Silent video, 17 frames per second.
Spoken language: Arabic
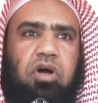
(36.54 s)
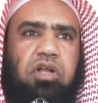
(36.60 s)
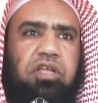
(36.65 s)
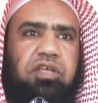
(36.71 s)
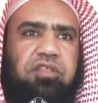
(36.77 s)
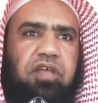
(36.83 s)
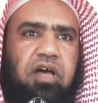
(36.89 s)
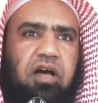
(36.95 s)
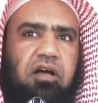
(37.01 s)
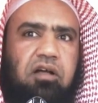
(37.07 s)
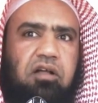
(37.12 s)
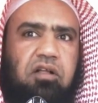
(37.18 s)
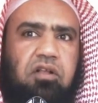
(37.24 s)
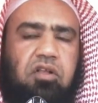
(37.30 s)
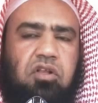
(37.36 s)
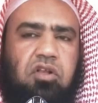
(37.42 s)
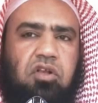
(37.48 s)
ولذا
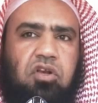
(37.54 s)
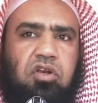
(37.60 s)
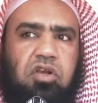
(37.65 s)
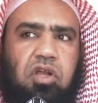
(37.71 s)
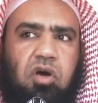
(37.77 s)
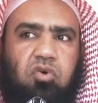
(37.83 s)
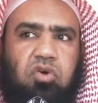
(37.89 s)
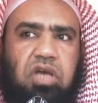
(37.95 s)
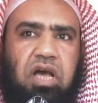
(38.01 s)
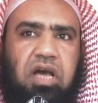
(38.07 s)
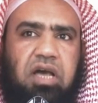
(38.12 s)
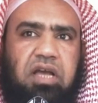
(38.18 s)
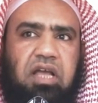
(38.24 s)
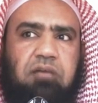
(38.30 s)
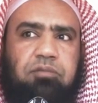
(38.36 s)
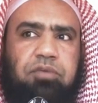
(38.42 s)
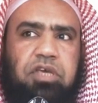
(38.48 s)
لو
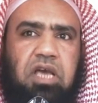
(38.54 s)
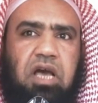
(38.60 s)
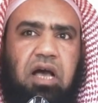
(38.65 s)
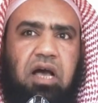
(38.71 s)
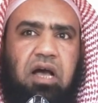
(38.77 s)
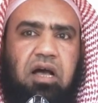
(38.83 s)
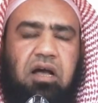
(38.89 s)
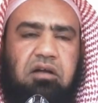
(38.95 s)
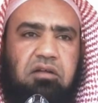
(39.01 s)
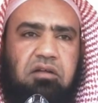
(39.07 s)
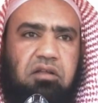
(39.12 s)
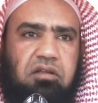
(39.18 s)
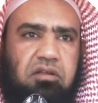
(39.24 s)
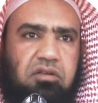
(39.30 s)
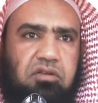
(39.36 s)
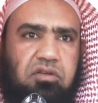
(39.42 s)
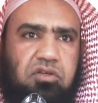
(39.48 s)
كان بها
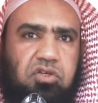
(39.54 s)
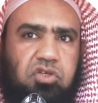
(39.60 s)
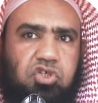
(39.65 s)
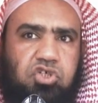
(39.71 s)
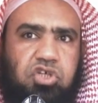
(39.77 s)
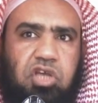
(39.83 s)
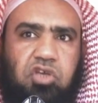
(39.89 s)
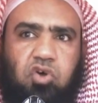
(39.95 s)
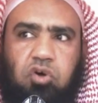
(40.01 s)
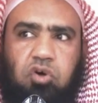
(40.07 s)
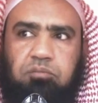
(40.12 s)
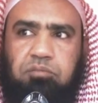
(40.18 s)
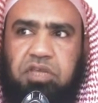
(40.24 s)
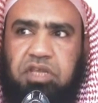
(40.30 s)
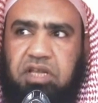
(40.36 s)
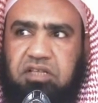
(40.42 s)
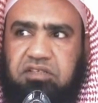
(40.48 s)
شيء
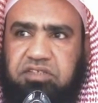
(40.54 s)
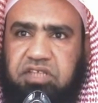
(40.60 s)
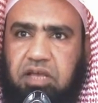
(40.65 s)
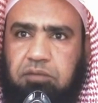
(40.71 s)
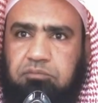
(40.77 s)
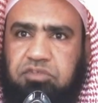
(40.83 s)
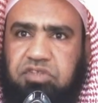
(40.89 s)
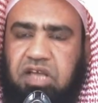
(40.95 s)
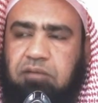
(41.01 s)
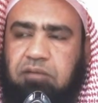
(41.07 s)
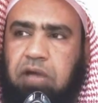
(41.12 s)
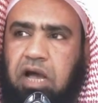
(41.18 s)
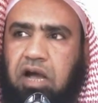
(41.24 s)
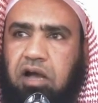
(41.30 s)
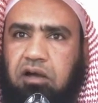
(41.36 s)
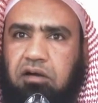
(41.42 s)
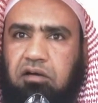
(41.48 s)
من
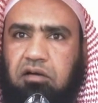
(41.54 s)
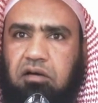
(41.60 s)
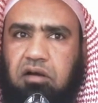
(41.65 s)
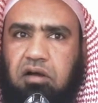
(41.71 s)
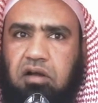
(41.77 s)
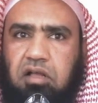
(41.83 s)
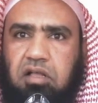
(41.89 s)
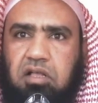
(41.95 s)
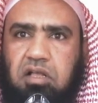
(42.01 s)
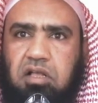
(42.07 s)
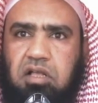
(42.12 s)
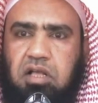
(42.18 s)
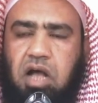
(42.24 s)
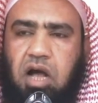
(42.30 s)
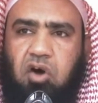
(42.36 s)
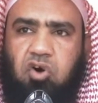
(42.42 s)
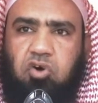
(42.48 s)
التمتمة
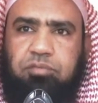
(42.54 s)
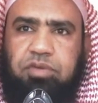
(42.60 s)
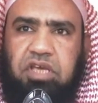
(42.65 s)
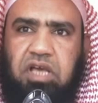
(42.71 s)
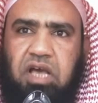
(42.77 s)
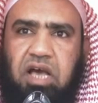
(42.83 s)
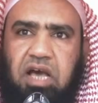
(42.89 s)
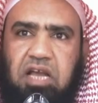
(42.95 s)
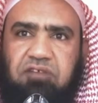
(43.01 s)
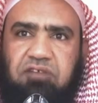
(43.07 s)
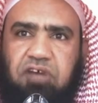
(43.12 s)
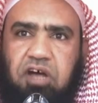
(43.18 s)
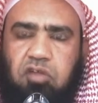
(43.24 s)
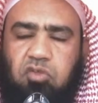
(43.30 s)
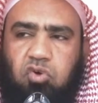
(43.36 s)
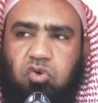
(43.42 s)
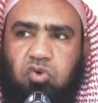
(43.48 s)
أو بها
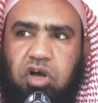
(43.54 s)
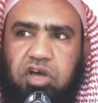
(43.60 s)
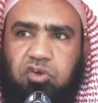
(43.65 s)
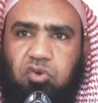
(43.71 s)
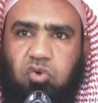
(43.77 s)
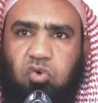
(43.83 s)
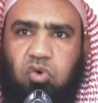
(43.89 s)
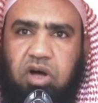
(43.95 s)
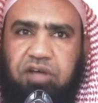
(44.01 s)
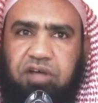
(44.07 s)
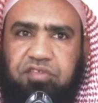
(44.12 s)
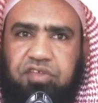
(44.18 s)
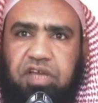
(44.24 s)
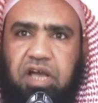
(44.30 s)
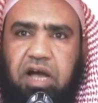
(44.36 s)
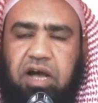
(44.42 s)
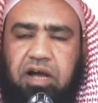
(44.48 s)
ألفاظ غير
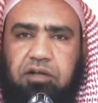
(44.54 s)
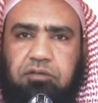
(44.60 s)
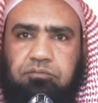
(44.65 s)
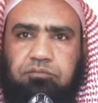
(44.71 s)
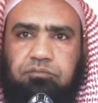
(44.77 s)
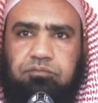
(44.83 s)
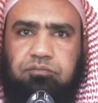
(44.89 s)
واضحة